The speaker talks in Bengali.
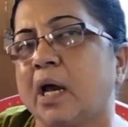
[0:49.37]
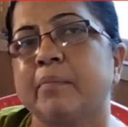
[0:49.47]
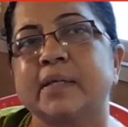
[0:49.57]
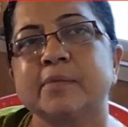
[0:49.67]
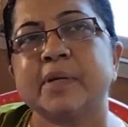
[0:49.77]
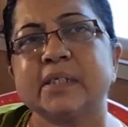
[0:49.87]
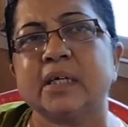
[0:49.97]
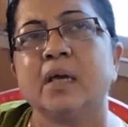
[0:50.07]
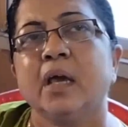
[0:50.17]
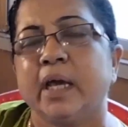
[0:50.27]
না মাঝে মাঝে
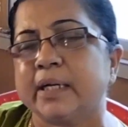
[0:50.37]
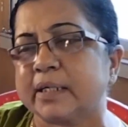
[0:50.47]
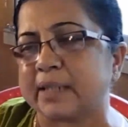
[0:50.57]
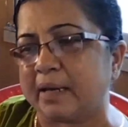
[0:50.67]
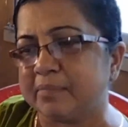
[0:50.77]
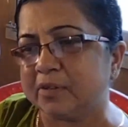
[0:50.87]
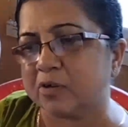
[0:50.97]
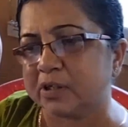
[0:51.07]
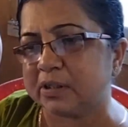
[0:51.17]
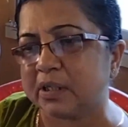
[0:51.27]
কি এটা টাইম
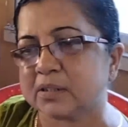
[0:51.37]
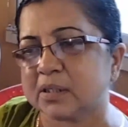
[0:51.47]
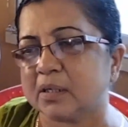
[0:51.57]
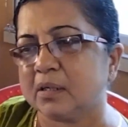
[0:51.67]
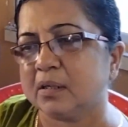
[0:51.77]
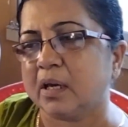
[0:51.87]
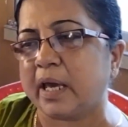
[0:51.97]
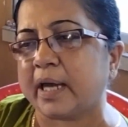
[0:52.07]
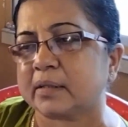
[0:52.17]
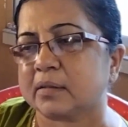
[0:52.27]
ধরে দিয়েছে
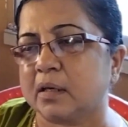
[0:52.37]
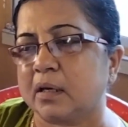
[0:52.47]
এক